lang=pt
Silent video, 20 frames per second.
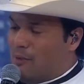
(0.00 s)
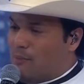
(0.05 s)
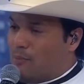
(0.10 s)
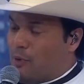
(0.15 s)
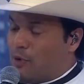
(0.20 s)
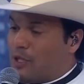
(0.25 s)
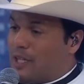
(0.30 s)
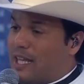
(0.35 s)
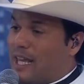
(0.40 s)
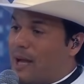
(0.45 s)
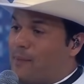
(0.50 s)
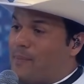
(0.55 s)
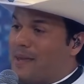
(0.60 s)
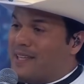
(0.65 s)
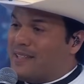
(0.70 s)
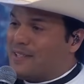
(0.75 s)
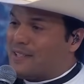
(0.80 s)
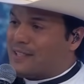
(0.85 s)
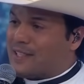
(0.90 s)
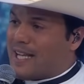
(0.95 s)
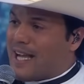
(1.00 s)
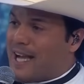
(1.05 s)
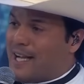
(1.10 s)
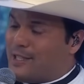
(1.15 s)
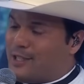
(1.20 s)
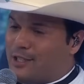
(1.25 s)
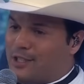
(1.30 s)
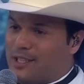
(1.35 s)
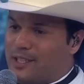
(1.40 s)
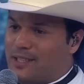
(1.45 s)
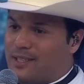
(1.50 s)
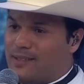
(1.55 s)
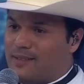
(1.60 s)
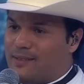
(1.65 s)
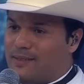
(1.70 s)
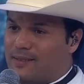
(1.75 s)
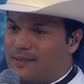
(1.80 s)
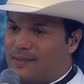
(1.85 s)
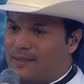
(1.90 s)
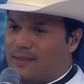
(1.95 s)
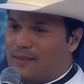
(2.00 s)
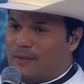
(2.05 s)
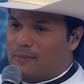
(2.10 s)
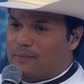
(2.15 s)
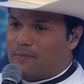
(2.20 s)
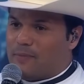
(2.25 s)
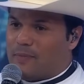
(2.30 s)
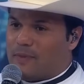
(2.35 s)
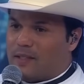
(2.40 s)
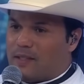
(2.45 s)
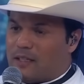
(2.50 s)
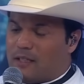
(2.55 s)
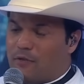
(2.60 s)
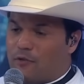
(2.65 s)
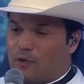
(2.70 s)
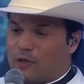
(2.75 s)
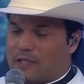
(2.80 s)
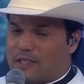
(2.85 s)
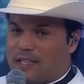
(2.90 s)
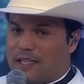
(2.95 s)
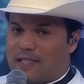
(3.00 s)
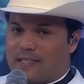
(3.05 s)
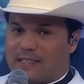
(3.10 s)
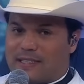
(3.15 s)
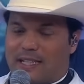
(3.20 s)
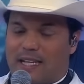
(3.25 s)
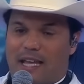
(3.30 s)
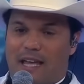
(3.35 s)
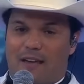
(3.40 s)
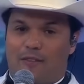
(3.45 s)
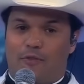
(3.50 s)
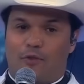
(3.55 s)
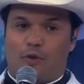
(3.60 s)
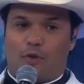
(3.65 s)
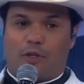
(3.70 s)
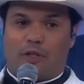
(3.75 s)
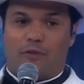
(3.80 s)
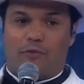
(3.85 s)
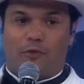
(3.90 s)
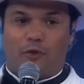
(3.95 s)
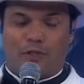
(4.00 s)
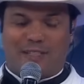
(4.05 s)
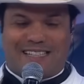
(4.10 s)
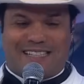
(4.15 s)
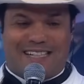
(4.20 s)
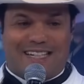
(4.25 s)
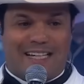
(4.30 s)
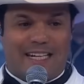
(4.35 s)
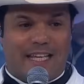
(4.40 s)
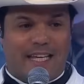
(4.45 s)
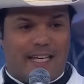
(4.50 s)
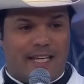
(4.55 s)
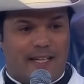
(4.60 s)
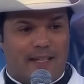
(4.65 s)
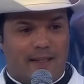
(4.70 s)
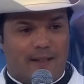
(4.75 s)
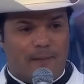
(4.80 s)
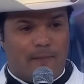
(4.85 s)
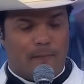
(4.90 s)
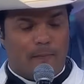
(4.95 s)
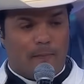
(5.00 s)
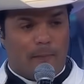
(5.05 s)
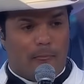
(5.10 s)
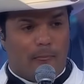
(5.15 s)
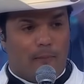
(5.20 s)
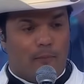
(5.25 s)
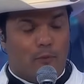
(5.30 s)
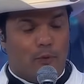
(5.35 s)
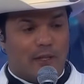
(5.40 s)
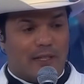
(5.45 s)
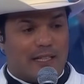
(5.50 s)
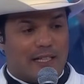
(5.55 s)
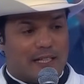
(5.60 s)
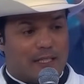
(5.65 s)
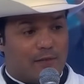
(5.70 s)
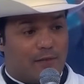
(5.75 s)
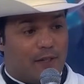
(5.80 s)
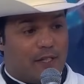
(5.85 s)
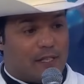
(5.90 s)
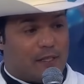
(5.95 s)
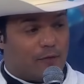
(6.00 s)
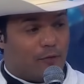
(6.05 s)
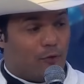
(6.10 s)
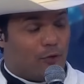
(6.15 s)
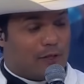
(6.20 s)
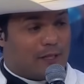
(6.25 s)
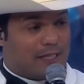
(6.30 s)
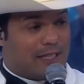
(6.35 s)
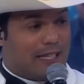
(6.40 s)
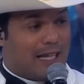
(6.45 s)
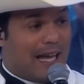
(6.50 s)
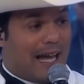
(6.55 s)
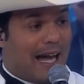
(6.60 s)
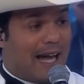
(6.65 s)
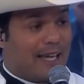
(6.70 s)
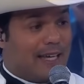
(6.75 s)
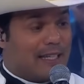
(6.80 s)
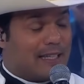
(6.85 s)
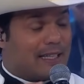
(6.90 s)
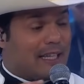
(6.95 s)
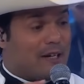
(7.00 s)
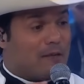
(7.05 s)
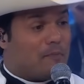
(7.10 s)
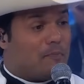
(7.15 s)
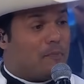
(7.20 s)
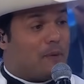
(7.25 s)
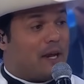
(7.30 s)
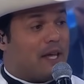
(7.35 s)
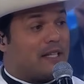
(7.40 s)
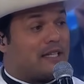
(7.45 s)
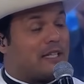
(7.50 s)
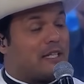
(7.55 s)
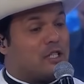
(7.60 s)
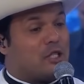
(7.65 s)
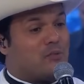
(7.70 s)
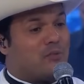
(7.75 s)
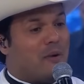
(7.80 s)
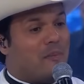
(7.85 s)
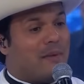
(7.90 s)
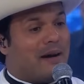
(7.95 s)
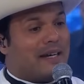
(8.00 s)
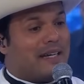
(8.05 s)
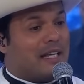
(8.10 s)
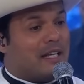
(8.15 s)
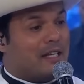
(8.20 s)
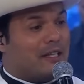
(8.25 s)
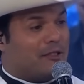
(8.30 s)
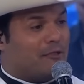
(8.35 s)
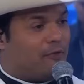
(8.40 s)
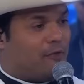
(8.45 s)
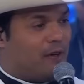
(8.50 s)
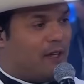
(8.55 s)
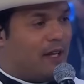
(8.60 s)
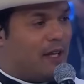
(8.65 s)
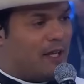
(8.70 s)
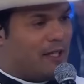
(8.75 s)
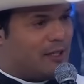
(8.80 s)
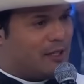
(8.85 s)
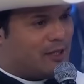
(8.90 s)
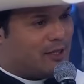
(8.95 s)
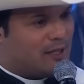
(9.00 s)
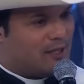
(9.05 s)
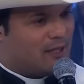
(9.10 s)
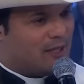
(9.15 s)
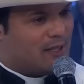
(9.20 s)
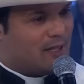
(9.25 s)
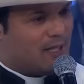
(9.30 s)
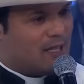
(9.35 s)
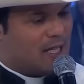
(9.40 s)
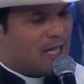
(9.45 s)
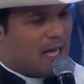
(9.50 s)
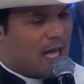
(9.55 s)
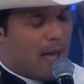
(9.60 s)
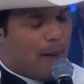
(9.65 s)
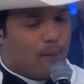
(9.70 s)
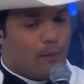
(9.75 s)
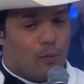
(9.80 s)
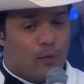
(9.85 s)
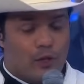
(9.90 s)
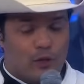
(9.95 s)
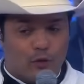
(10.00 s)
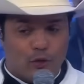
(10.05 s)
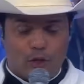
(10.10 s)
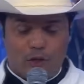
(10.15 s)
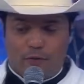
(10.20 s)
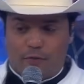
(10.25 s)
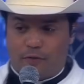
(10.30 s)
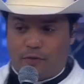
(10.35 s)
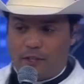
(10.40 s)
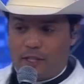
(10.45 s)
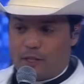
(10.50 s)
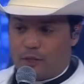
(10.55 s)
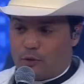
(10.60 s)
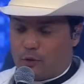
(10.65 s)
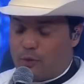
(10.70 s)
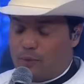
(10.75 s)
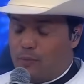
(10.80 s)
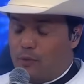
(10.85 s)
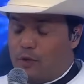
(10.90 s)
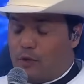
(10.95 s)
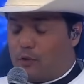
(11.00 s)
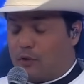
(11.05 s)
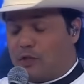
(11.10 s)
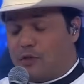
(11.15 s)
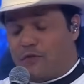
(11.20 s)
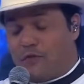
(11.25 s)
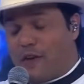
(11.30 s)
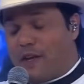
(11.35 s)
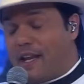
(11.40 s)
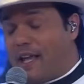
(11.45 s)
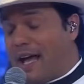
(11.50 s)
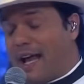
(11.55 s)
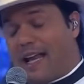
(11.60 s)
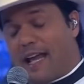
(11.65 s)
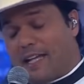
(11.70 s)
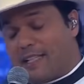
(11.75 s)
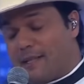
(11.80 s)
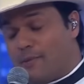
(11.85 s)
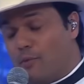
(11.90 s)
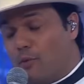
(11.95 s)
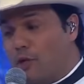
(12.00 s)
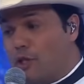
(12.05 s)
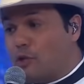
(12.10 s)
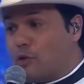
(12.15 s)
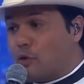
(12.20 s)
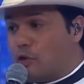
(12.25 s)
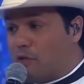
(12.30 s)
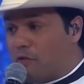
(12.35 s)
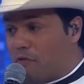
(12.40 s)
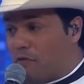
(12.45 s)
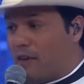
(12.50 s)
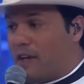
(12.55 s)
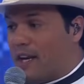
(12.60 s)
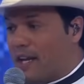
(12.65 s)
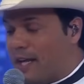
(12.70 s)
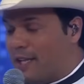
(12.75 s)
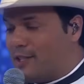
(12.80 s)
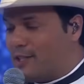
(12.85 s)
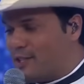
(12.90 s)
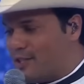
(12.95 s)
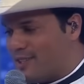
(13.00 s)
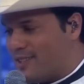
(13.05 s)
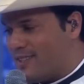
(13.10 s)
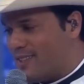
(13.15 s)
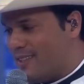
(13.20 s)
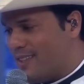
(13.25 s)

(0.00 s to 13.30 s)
porque a mensagem que você escreve ou que você lê, muitas vezes você a interpreta de uma maneira diferente. É muito difícil e muito diferente, aliás, é muito diferente